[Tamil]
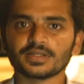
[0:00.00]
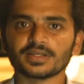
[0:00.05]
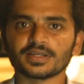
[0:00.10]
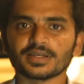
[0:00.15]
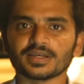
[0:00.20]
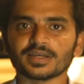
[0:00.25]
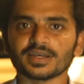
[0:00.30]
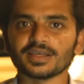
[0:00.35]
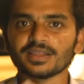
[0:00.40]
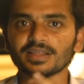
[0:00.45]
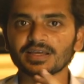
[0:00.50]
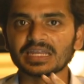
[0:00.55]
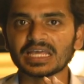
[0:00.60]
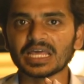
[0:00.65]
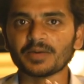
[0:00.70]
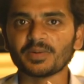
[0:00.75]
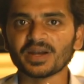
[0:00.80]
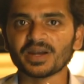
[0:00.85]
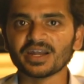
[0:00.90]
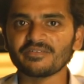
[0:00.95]
இதுக்கு நீங்கள் பண்ண
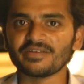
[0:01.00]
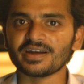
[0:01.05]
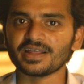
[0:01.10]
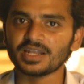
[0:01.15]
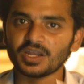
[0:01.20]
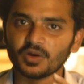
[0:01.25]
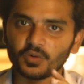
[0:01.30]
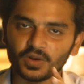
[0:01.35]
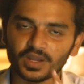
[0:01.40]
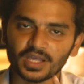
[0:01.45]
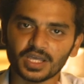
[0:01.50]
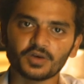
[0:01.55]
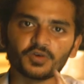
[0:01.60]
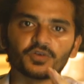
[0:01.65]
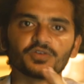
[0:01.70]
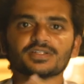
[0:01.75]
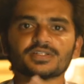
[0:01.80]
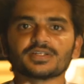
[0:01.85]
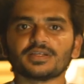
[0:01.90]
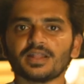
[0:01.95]
வேண்டியதுலாம் ஒரே ஒரு
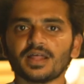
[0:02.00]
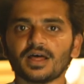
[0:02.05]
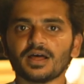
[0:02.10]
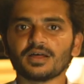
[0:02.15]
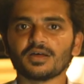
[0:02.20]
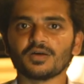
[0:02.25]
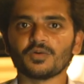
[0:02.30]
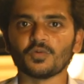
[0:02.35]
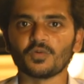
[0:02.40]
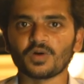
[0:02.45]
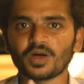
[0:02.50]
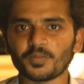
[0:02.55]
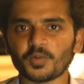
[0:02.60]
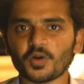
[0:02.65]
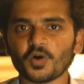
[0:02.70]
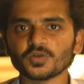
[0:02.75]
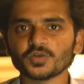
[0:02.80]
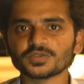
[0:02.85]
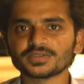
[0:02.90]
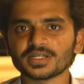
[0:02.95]
விஷயந்தான் உங்களோட
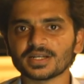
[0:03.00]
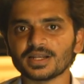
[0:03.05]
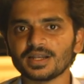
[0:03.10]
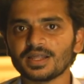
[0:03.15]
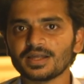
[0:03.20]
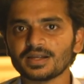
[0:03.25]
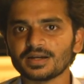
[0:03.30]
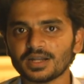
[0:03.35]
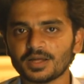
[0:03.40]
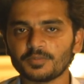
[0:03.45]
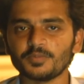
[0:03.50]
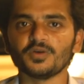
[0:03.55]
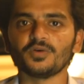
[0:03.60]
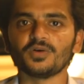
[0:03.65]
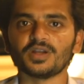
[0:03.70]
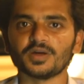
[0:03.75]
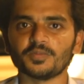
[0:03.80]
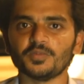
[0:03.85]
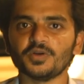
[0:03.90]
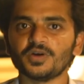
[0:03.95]
ப்ரௌசரில் டபிள்யூ
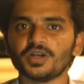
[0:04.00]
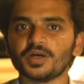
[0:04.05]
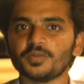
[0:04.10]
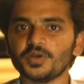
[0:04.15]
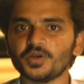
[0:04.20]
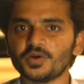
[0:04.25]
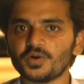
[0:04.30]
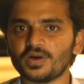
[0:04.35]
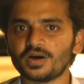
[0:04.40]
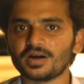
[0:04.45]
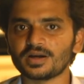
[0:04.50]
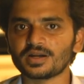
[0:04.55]
டபிள்யூ டபிள்யூ டாட்